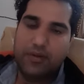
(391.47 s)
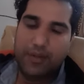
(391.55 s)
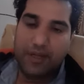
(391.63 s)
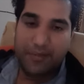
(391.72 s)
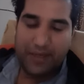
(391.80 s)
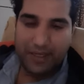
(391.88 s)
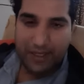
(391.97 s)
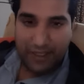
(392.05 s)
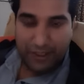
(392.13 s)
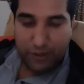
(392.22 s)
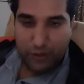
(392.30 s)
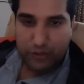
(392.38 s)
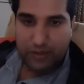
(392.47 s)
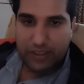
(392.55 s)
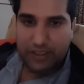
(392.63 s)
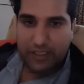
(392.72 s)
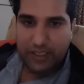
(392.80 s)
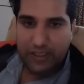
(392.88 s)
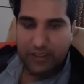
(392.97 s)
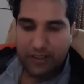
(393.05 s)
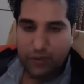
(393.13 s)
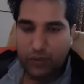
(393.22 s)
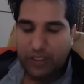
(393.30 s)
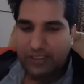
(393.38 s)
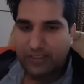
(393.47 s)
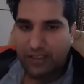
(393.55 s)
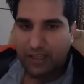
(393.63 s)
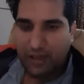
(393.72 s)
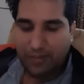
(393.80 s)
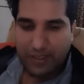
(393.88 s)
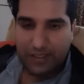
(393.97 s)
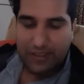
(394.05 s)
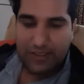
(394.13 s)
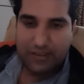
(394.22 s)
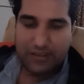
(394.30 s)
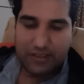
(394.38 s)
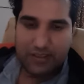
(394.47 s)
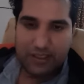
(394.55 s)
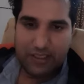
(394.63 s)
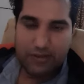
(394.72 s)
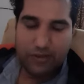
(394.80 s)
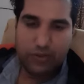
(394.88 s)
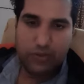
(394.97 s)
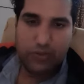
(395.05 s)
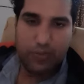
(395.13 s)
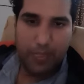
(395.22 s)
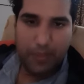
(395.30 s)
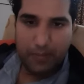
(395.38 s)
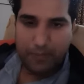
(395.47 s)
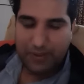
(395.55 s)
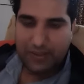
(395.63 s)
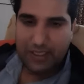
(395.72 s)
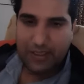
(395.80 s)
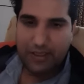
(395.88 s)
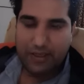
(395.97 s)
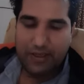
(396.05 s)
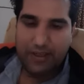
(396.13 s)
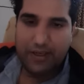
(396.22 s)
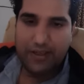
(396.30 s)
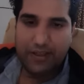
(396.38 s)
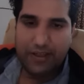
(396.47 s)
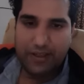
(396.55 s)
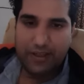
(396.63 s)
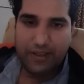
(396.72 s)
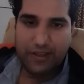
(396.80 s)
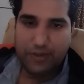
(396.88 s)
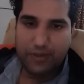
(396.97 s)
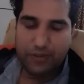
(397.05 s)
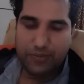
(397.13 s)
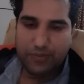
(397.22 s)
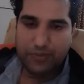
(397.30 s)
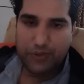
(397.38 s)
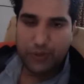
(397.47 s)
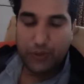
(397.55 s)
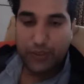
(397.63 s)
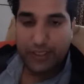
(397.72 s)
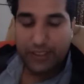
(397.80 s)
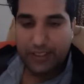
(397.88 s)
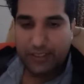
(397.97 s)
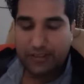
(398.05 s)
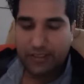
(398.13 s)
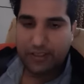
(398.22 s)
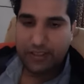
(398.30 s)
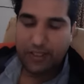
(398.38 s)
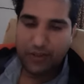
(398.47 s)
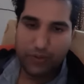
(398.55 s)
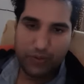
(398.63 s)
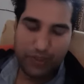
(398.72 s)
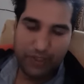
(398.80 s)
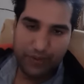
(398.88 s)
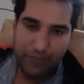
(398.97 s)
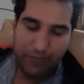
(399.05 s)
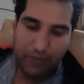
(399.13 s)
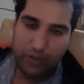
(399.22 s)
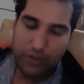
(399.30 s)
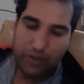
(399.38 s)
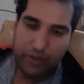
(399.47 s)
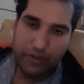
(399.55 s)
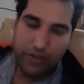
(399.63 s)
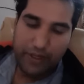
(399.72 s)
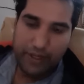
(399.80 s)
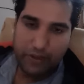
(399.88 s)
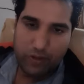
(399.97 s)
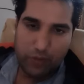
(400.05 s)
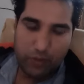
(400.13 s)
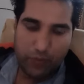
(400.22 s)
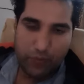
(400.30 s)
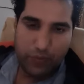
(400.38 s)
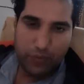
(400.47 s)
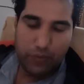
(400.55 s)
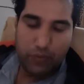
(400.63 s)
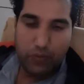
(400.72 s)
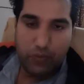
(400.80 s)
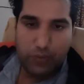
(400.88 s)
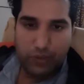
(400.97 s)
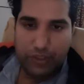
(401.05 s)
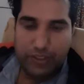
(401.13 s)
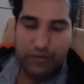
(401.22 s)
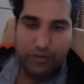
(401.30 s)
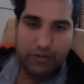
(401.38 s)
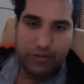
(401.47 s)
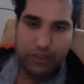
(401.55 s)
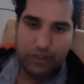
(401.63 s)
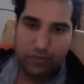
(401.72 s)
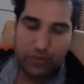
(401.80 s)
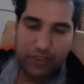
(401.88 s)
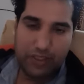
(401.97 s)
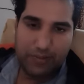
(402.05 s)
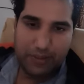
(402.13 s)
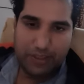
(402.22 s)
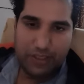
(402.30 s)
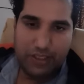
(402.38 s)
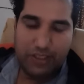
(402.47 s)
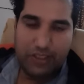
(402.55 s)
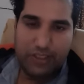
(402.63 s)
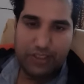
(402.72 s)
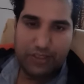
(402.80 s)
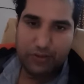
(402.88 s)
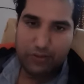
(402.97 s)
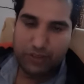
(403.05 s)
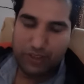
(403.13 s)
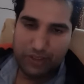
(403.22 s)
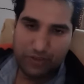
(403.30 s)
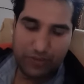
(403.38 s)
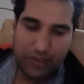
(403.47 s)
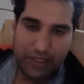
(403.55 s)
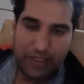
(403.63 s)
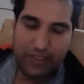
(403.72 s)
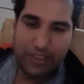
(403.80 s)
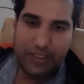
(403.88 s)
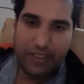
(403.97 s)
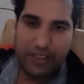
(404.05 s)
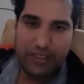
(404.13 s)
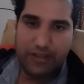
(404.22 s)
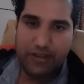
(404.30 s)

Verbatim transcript: मनमाना नहीं हो सकता या कोई ऐसा काम नहीं कर सकता जो प्रजा के कल्याण के लिए नहीं हो क्यों नहीं कर सकता क्योंकि एक तो वो खुद ईश्वर का प्रतिनिधि है चूँकि ईश्वर नैतिक है